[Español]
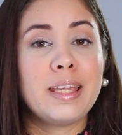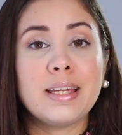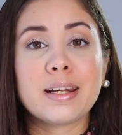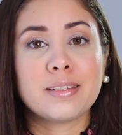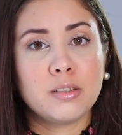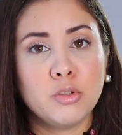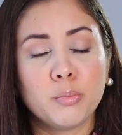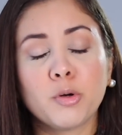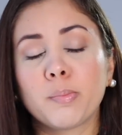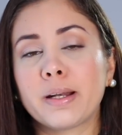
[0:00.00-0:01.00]
ella recibió
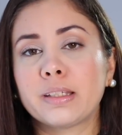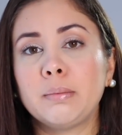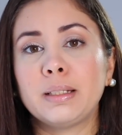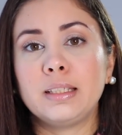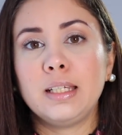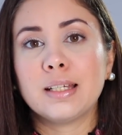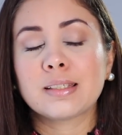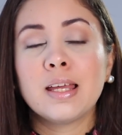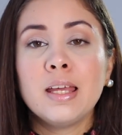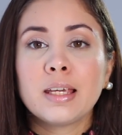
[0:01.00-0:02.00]
por parte de Matías